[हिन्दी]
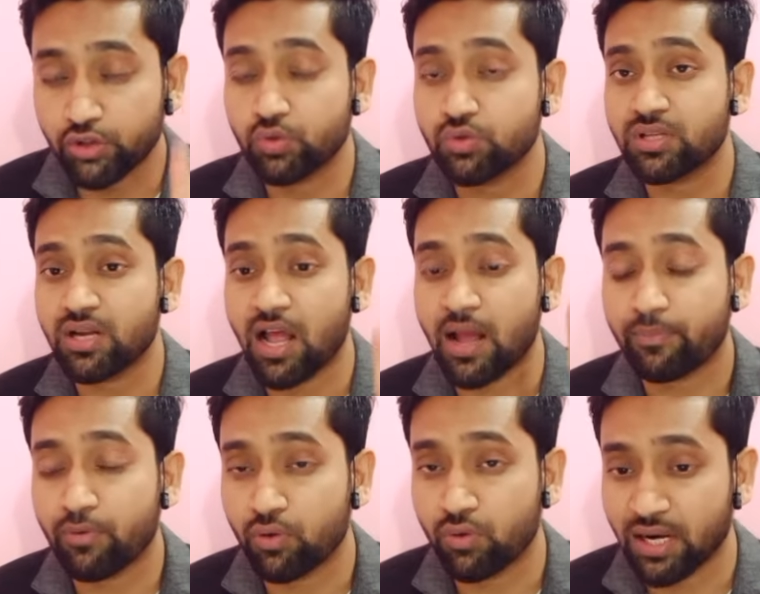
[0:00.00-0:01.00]
दूसरा
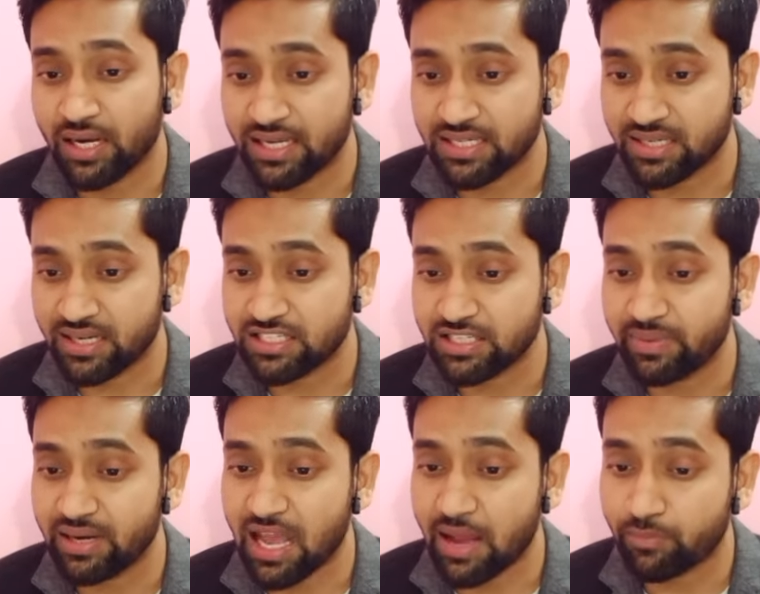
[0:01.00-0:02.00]
आपको कोरा लेके चलना चाहिए
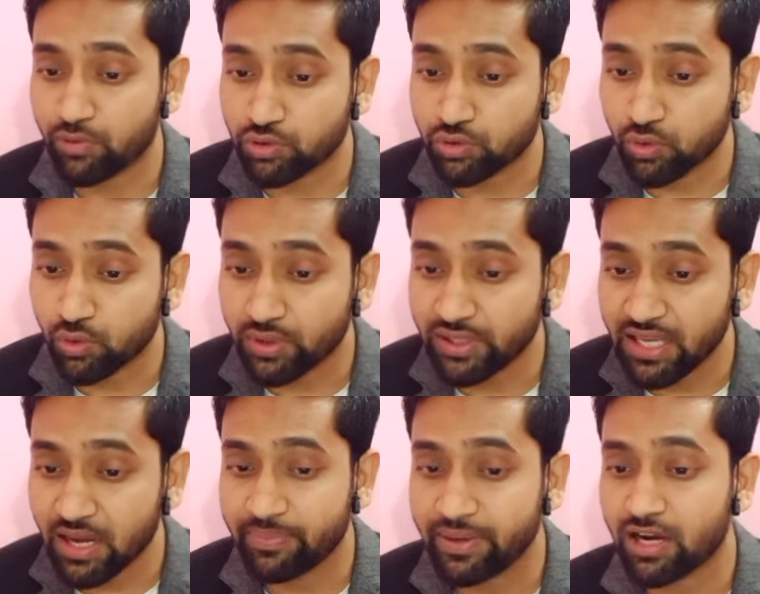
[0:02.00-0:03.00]
मैंने आपको दोनों ही
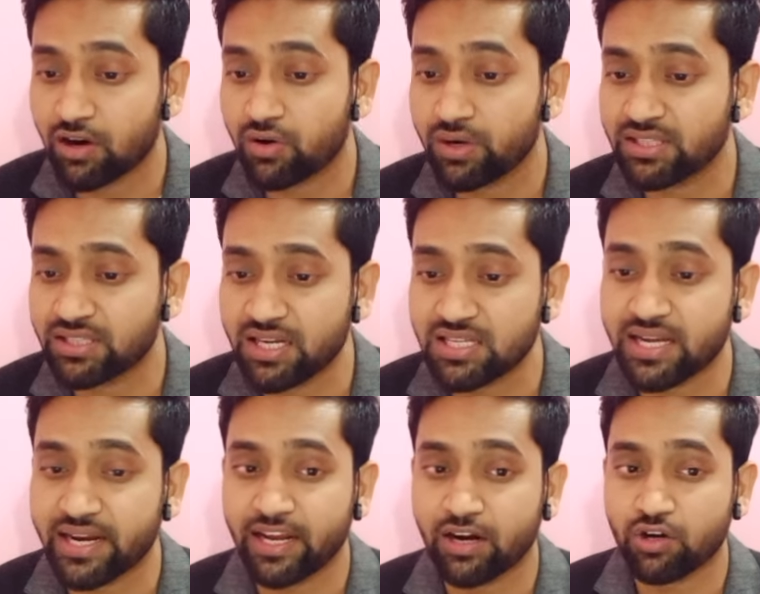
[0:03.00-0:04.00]
अपने अकाउंट इतने
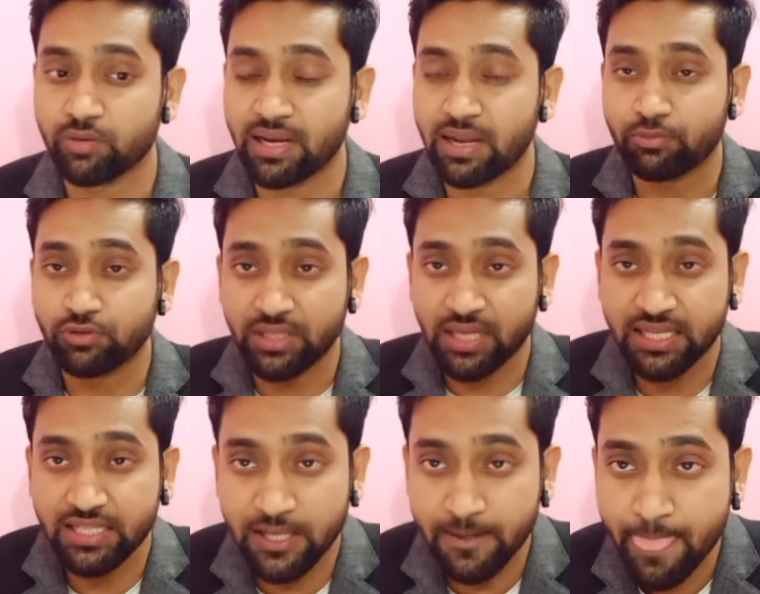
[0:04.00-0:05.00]
सारे अकाउंट मैंने आपको दिखा
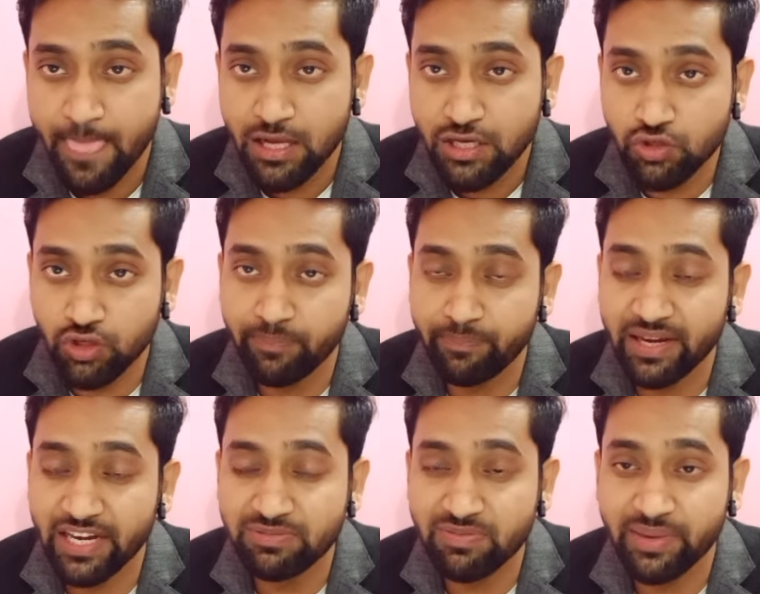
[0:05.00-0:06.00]
दिए जो कि
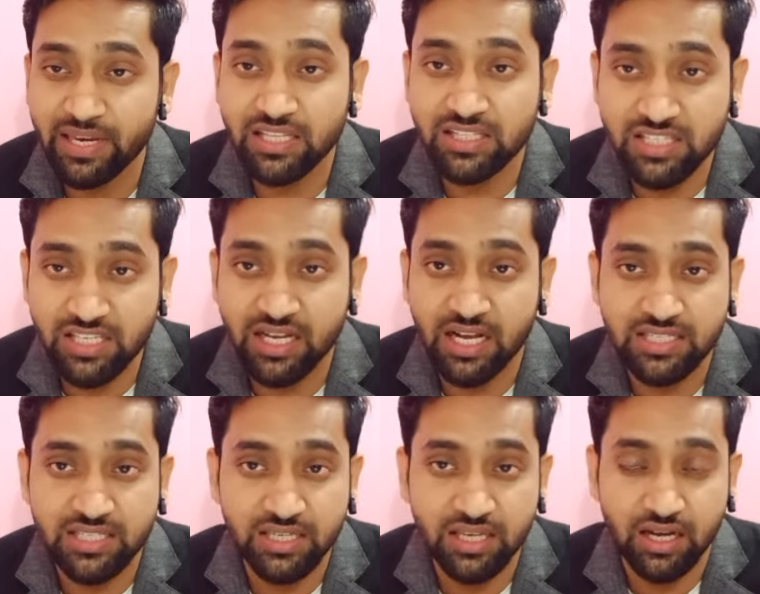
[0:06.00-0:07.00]
टेस्ट में मेरी अच्छी
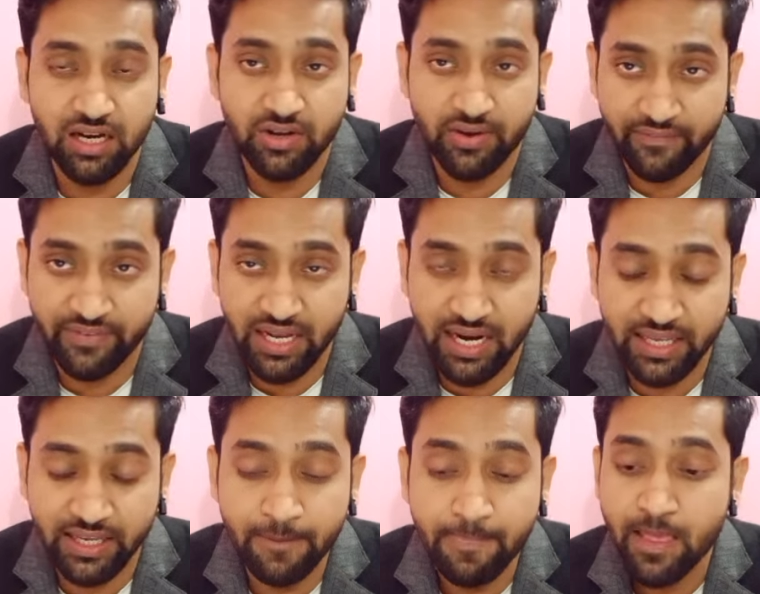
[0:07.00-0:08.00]
खासी ट्रैफिक आ
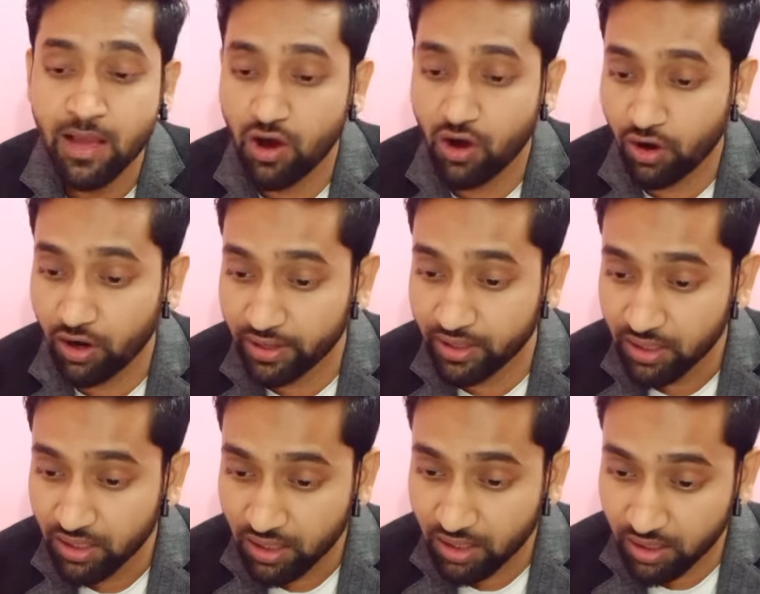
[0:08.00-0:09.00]
रही है और
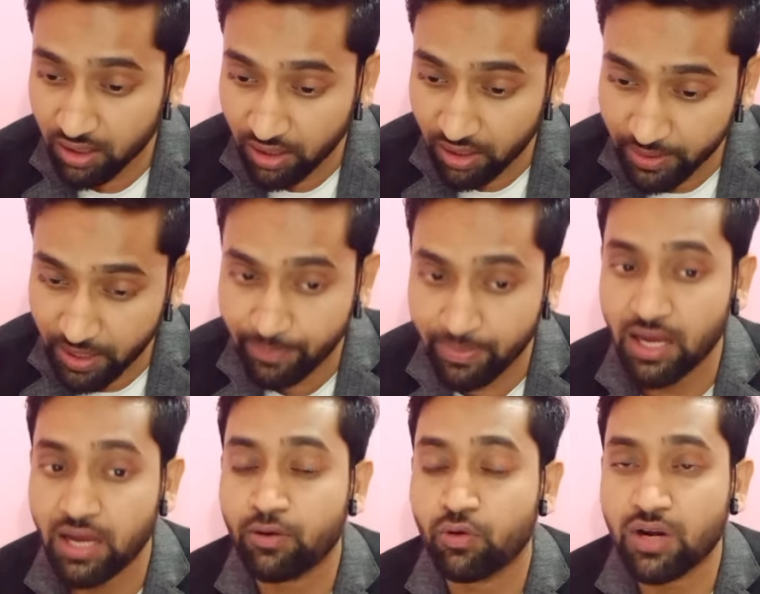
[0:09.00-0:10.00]

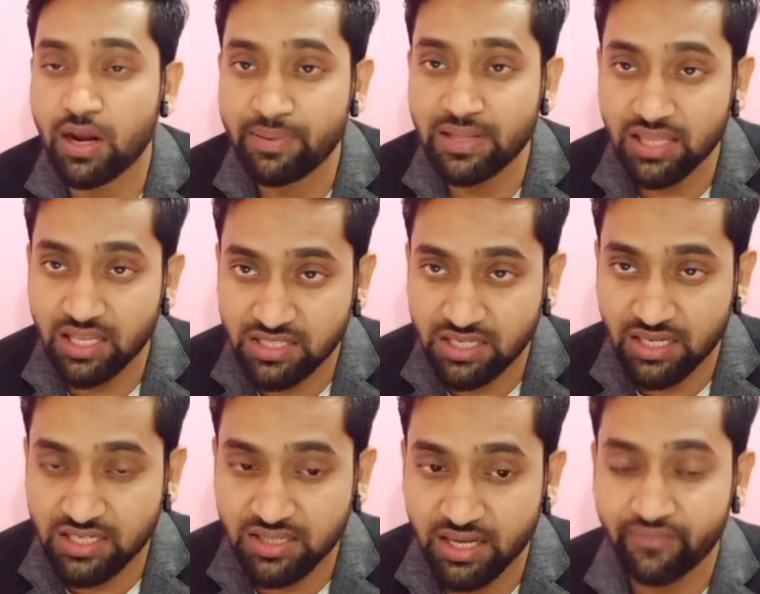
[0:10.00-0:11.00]
कोर आप इतनी अच्छी
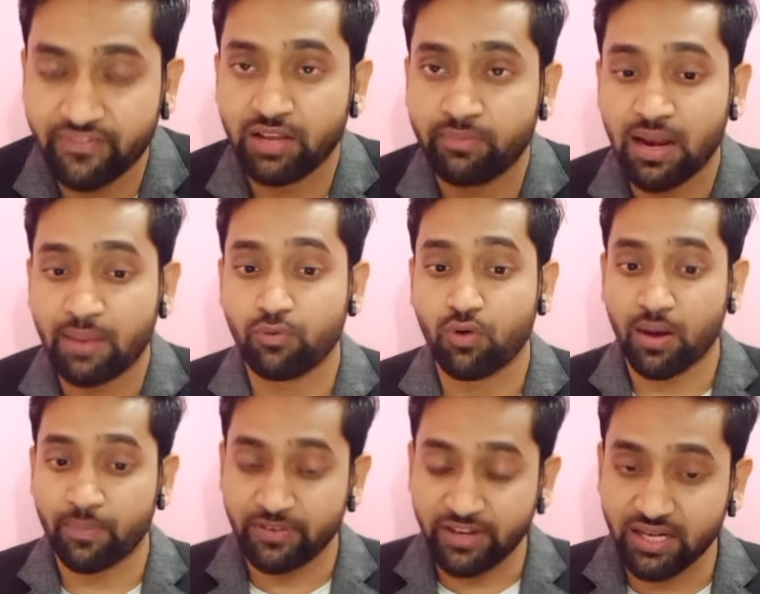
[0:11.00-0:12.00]
खासी तरह फ्री मैंने आपको
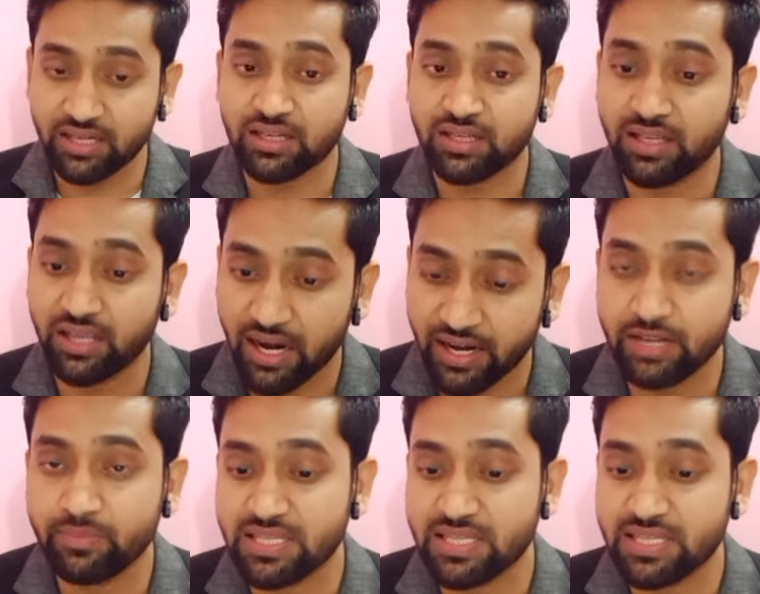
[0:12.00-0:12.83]
अपलेट की अर्निंग भी